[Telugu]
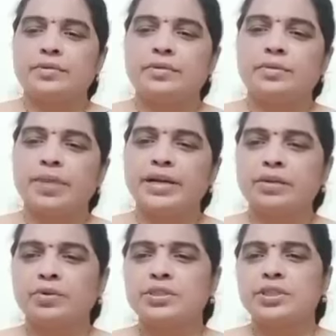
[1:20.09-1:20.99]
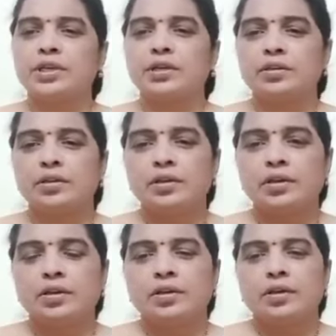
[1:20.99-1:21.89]
బయటకొచ్చి
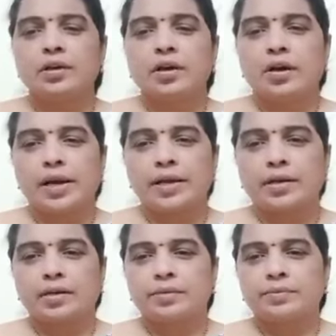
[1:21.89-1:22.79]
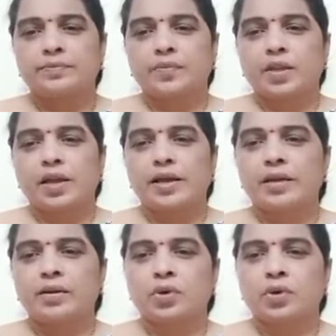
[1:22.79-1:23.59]
ఆయన ఆయన ఒక